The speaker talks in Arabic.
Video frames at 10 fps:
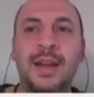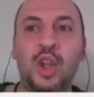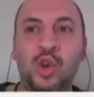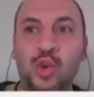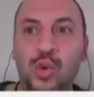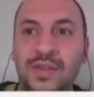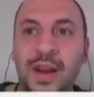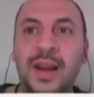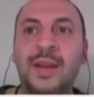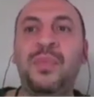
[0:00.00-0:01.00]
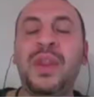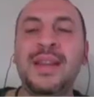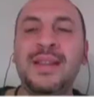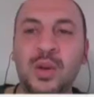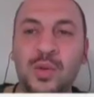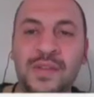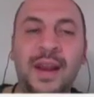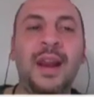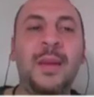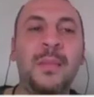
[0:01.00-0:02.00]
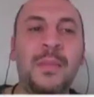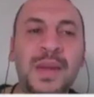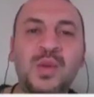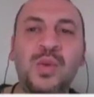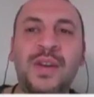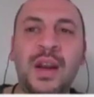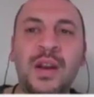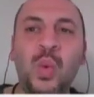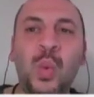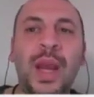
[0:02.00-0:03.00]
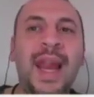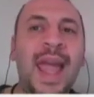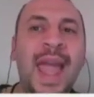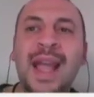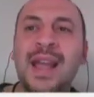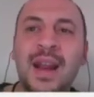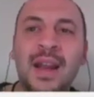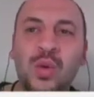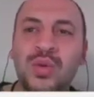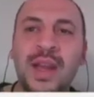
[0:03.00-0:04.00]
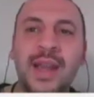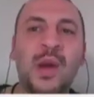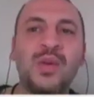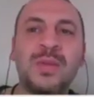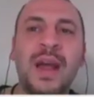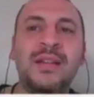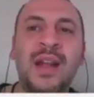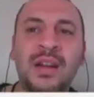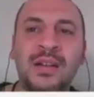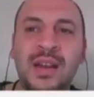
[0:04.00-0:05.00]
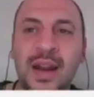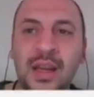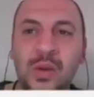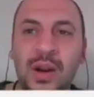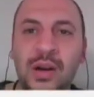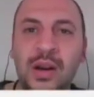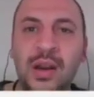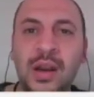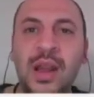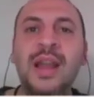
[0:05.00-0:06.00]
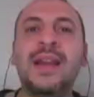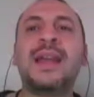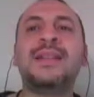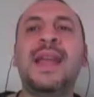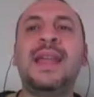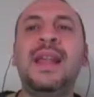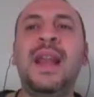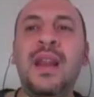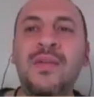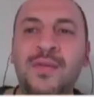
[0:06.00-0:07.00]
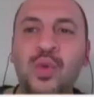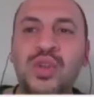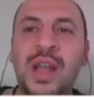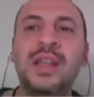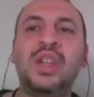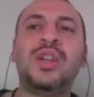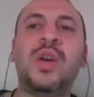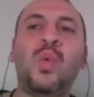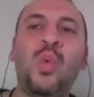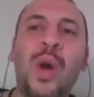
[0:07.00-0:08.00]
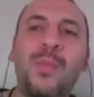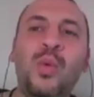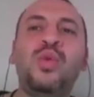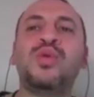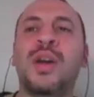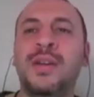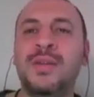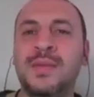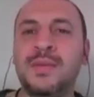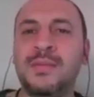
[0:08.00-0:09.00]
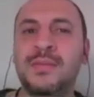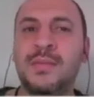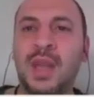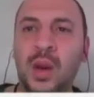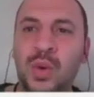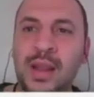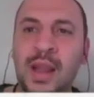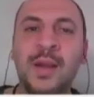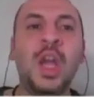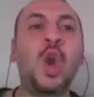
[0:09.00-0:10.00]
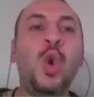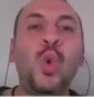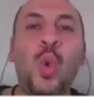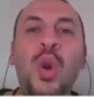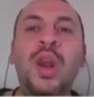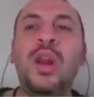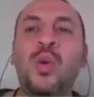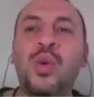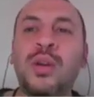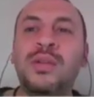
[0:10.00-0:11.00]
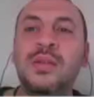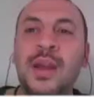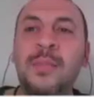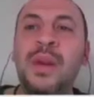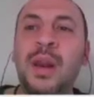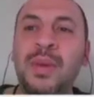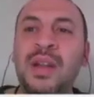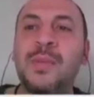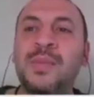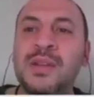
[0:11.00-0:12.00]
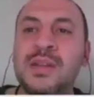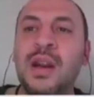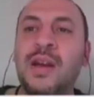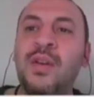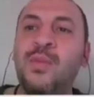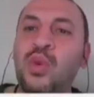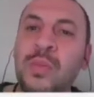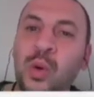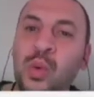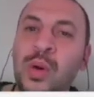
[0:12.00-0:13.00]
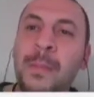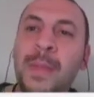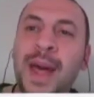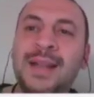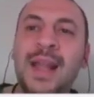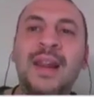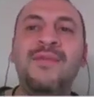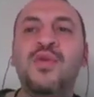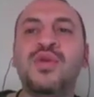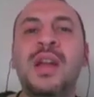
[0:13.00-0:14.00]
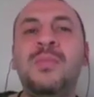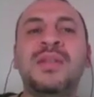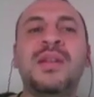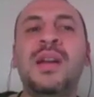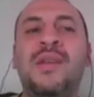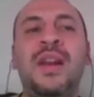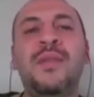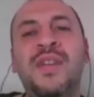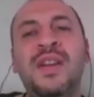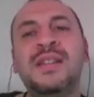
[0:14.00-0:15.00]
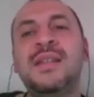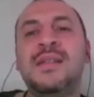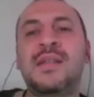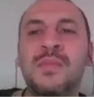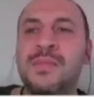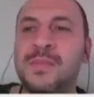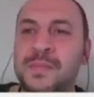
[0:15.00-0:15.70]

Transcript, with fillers: نيوتروفيل ايزينوفيل بيزوفيل والاجرانيولوسايت او اسمها النون جرانيولار كانت زي ليمفوسايت ومونوسايت حلو كده كل كرات الدم البيضاء بتتصنع في البون مارو ما عدا الليمفوسايت بتصنع في الليمفاتيك سيستم